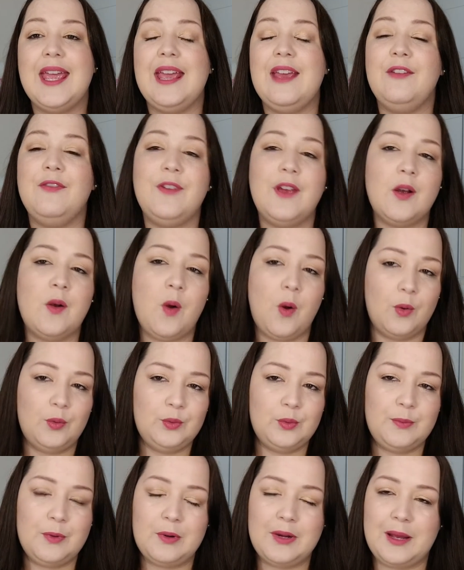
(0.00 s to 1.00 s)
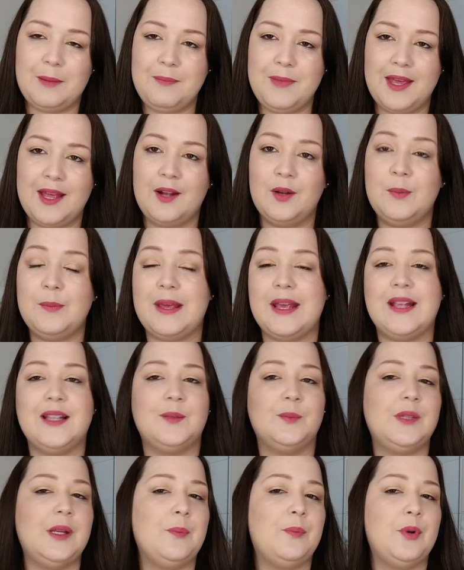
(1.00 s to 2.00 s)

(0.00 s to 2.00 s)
e ficou no meu cabelo mesmo